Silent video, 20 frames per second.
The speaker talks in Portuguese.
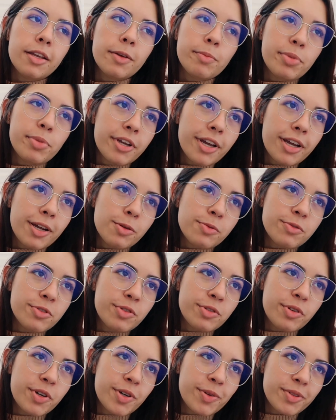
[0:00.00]
E por que, que eu
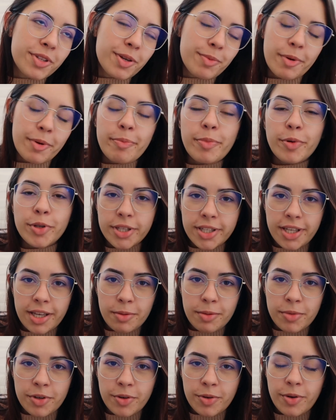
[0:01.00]
digo que é um tema
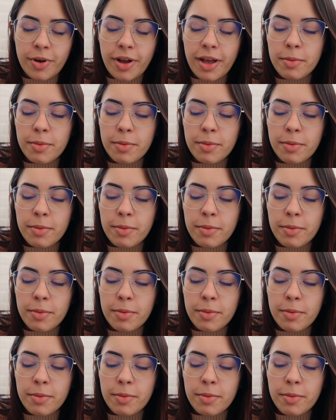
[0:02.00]
polêmico?